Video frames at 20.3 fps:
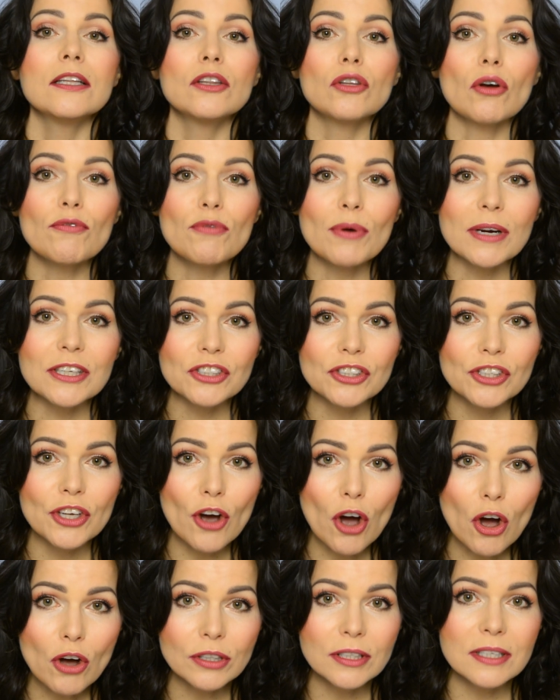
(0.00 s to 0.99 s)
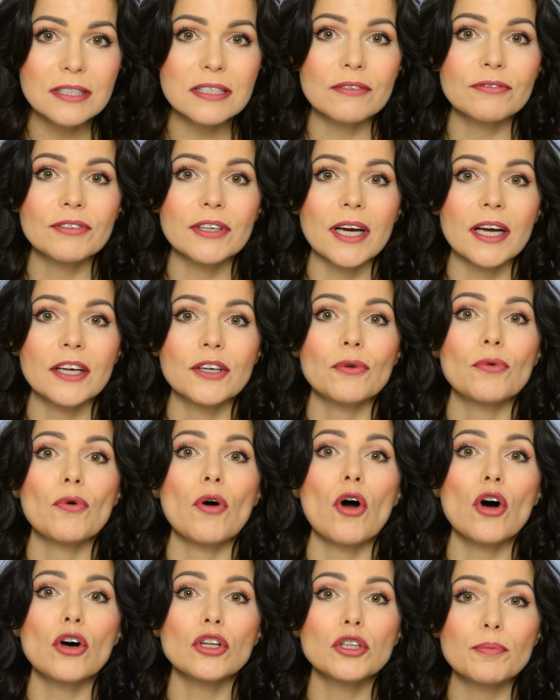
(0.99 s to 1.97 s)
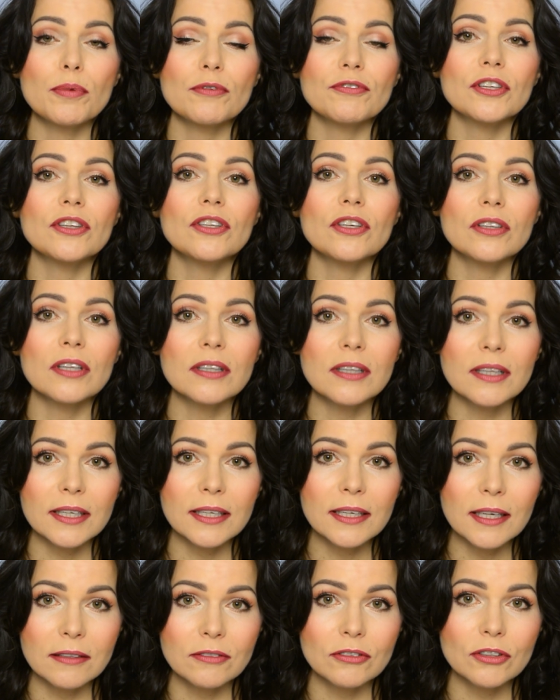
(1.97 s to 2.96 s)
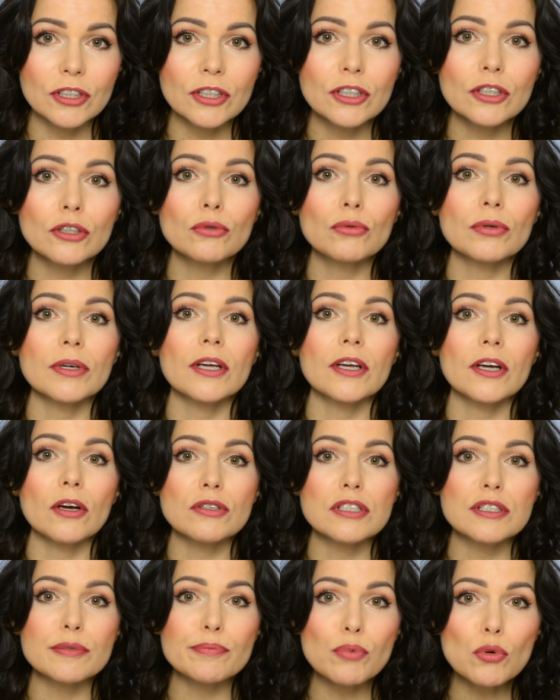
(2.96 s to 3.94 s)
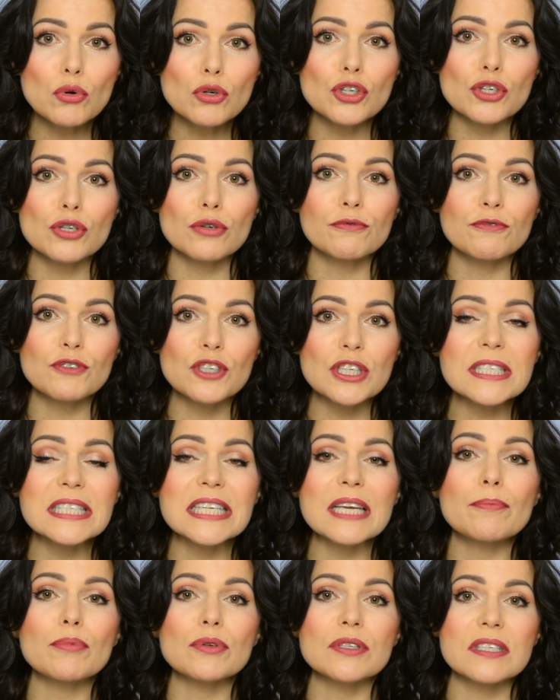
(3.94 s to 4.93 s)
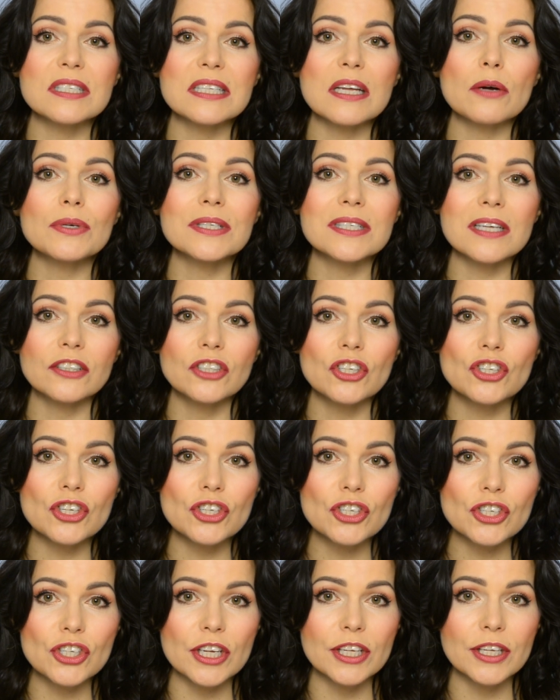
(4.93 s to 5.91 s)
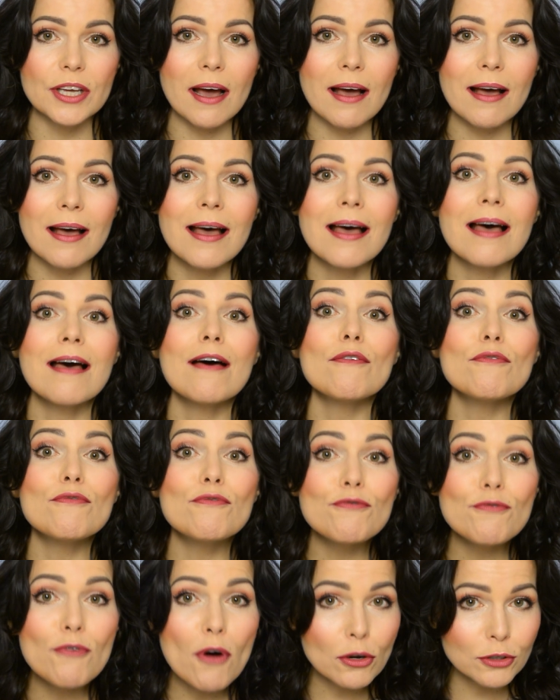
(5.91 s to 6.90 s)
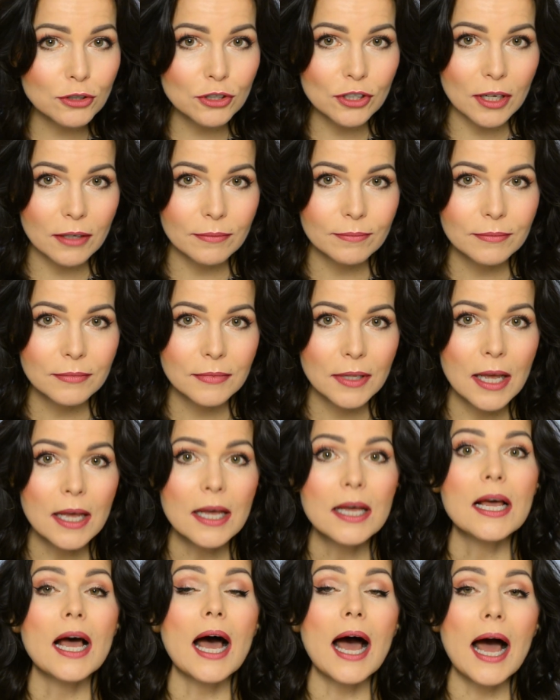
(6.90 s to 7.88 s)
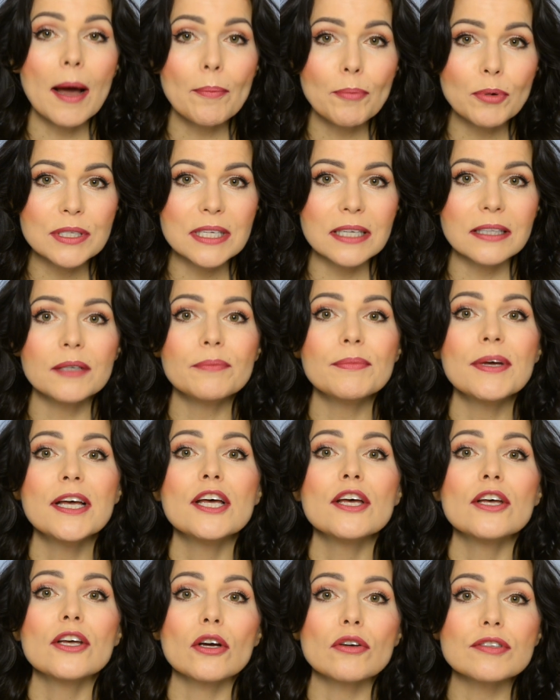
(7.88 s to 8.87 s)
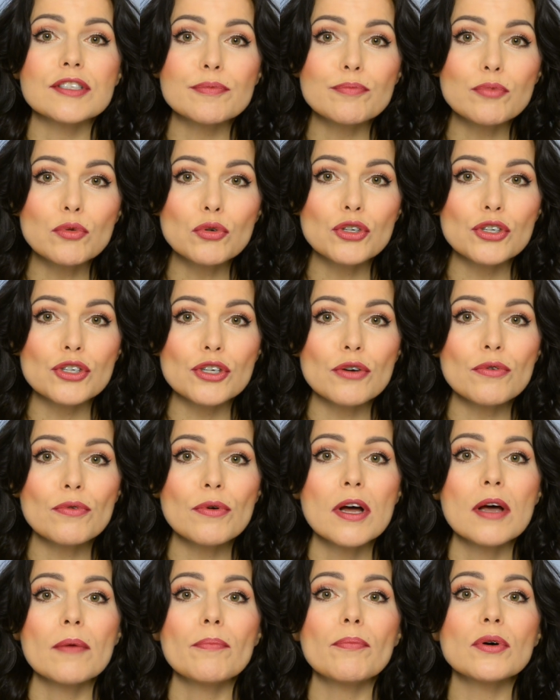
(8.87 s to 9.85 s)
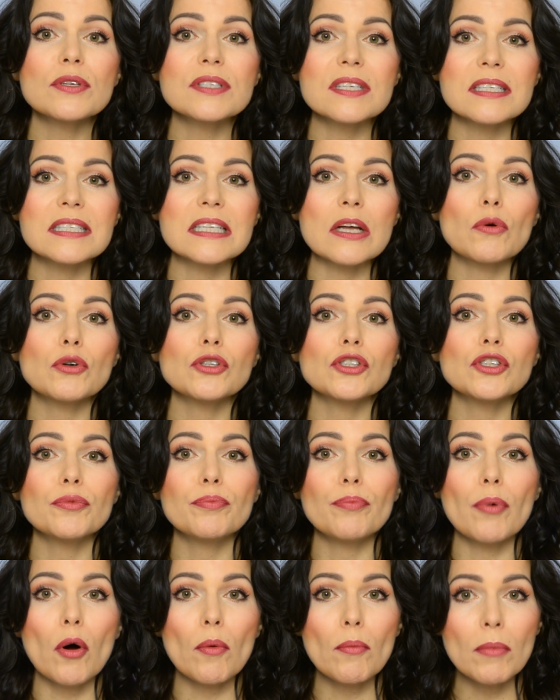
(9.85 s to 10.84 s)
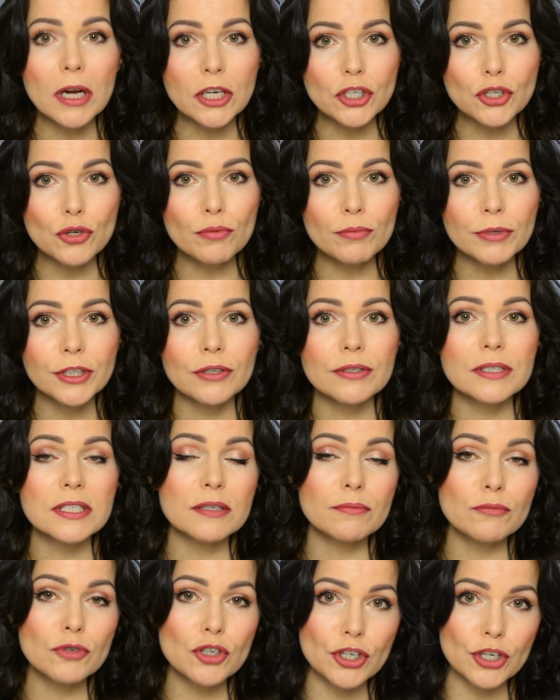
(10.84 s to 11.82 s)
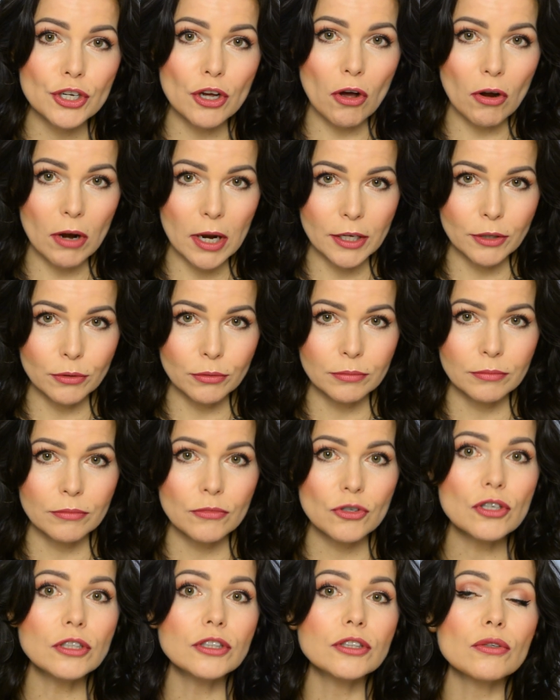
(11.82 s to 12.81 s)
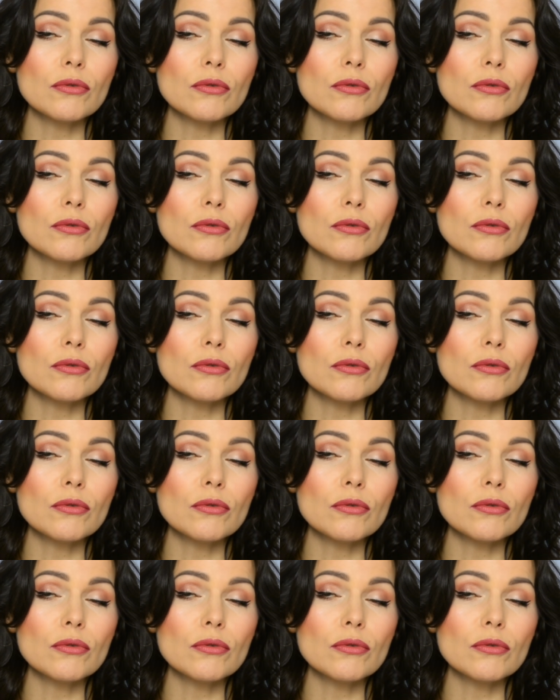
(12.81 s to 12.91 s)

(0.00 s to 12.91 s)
To właśnie one zawierają odpowiednie detergenty, które rozpuszczą wszystkie pozostałe zanieczyszczenia w wodzie, a poza tym rozpuszczą pozostałości po mleczku myjącym czy oleju, czyli